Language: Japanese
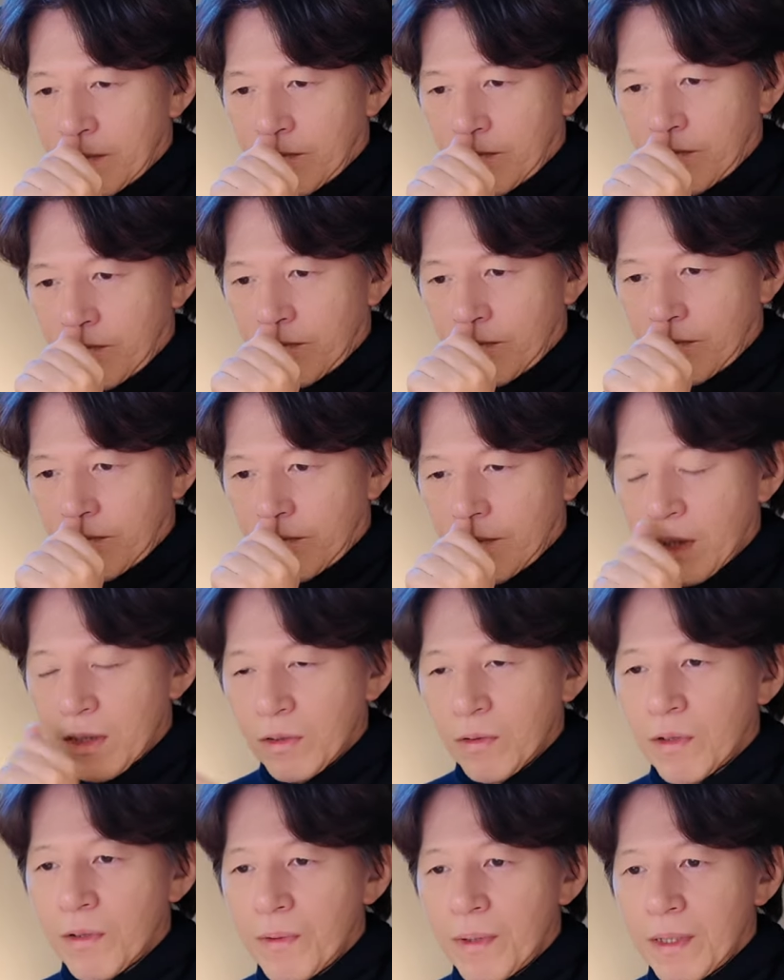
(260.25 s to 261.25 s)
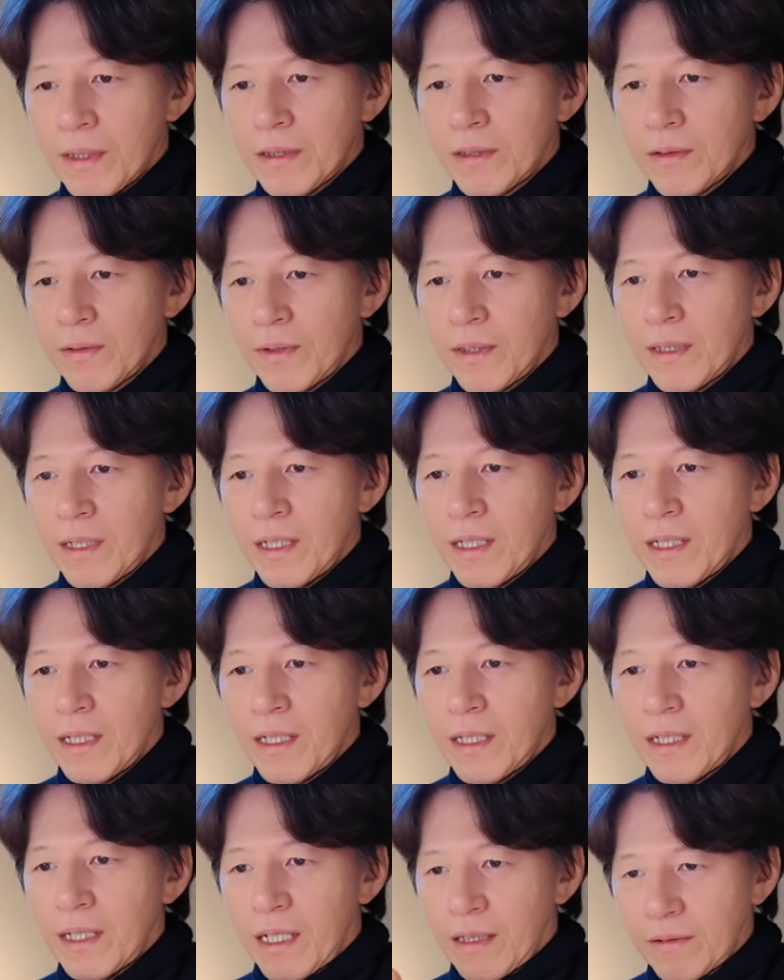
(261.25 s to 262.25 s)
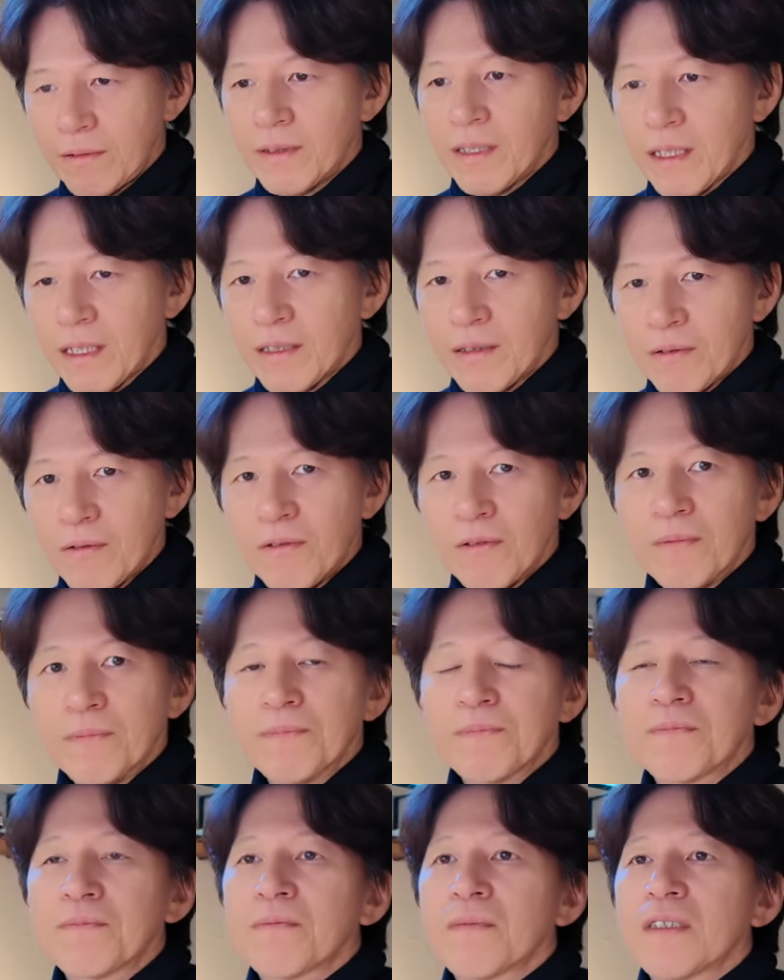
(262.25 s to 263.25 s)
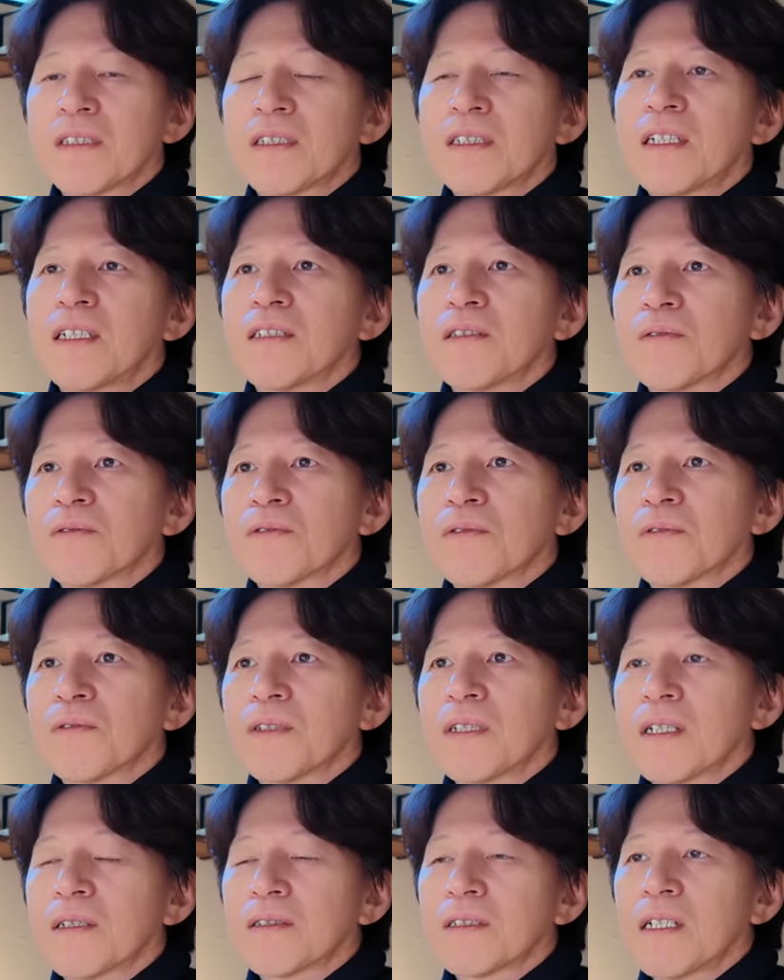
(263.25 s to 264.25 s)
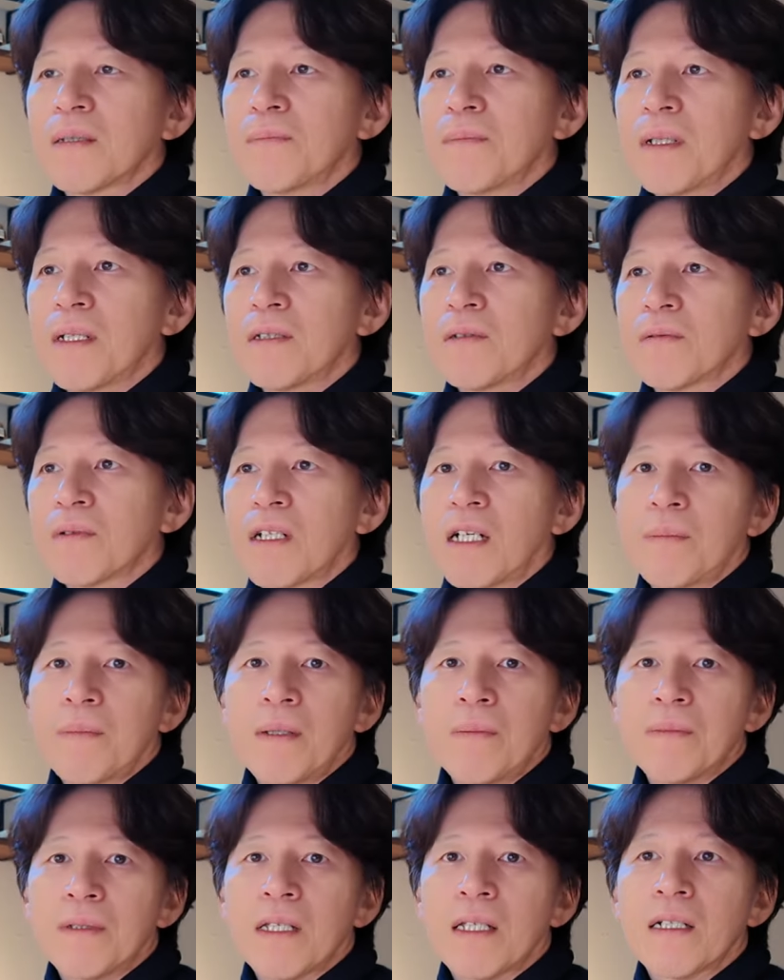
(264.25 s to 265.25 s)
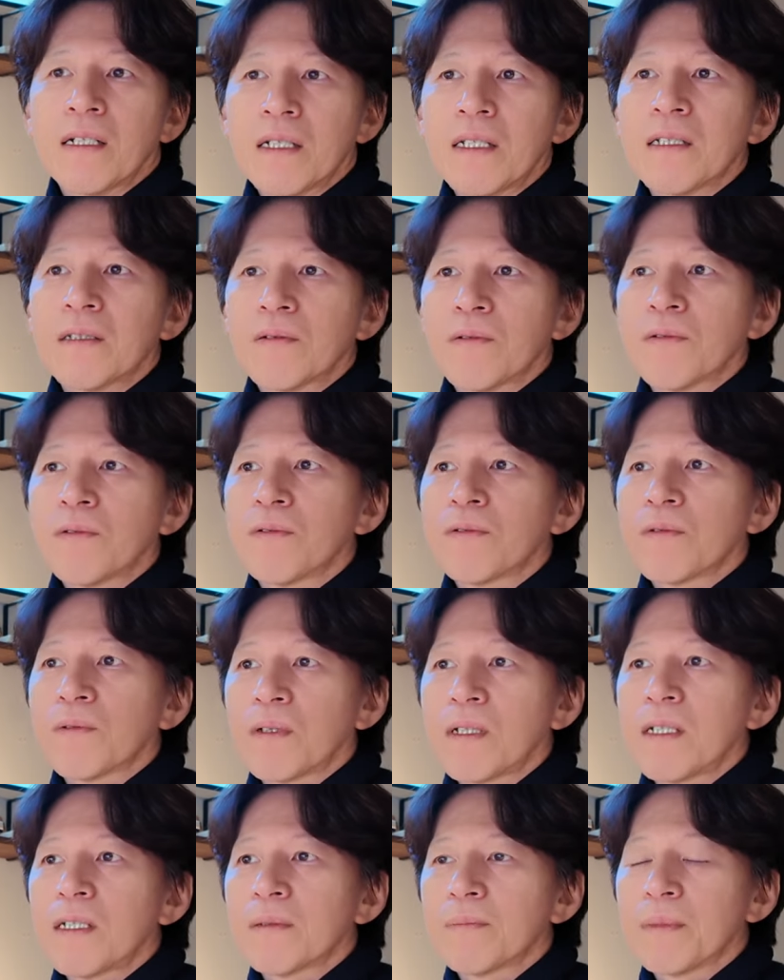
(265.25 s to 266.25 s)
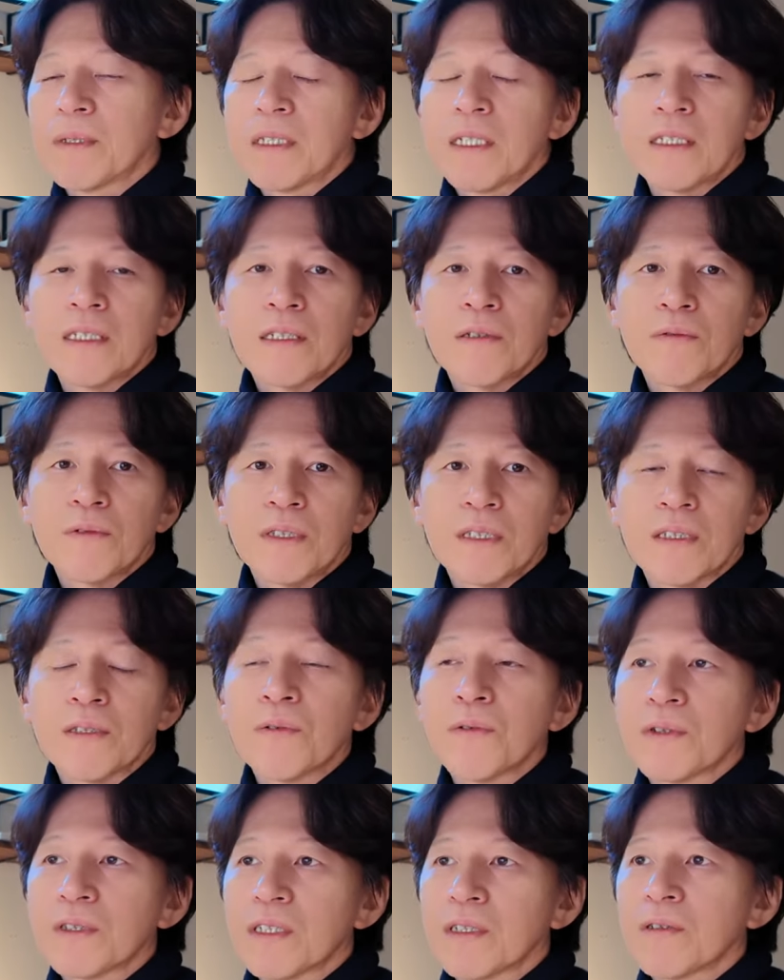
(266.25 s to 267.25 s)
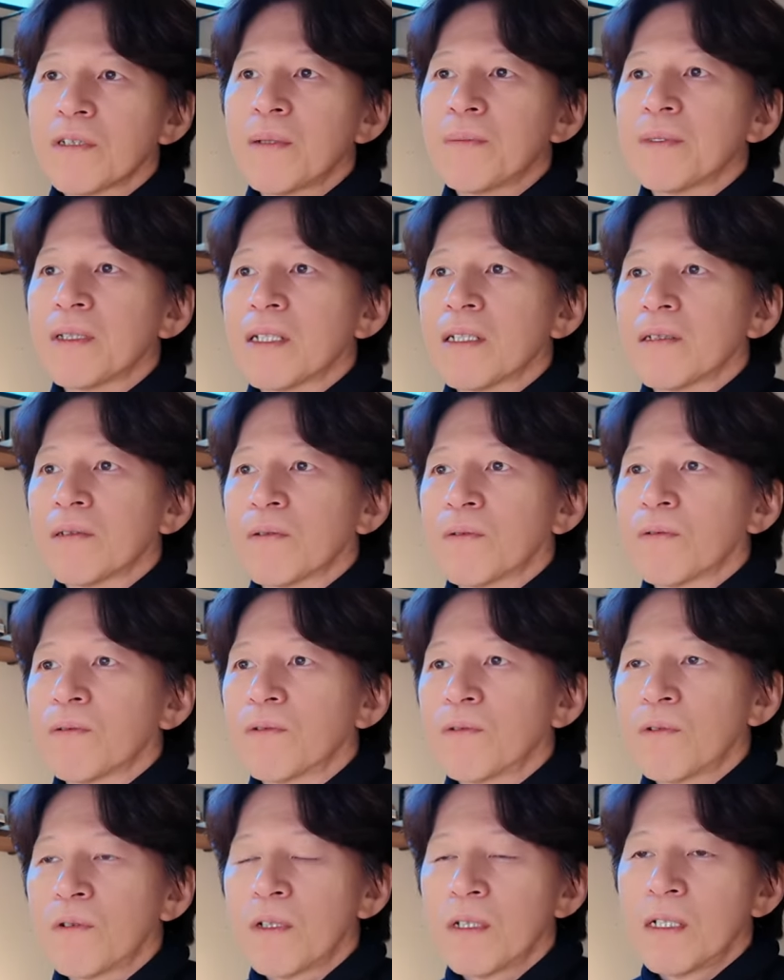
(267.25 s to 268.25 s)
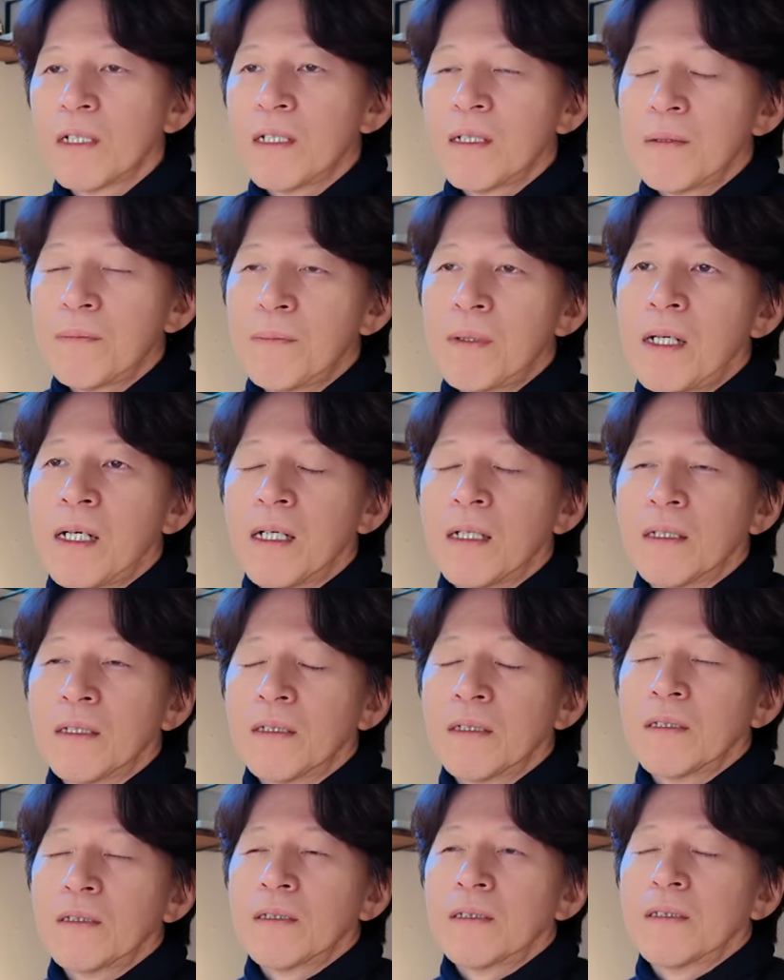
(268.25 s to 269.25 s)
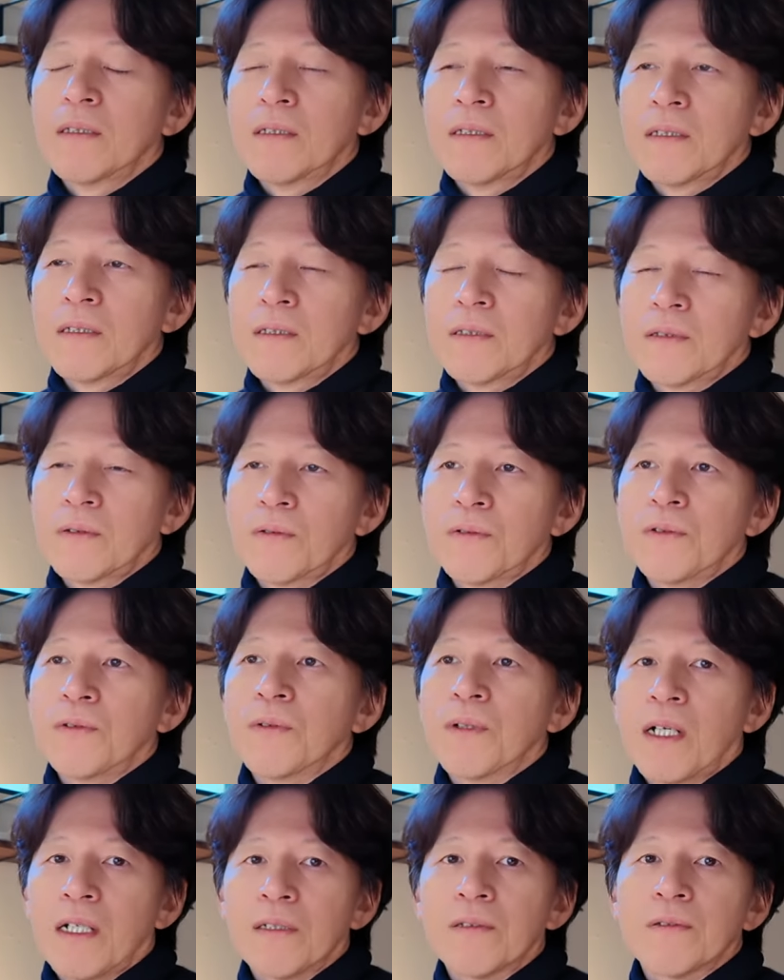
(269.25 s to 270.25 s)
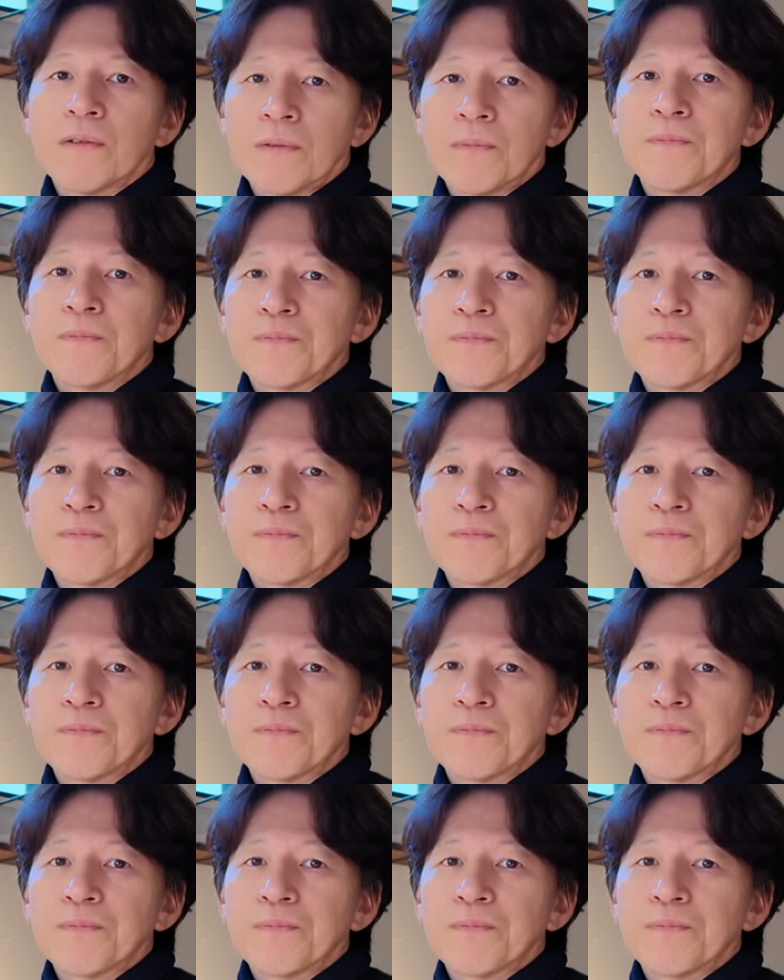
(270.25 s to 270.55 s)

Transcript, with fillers: あ、うん、まあ、それはそれであるんだけど、しっかりとその103枚の壁みたいなね、ところとか、まあ、政策を実行してくれみたいなところもまあ、そういうのがある。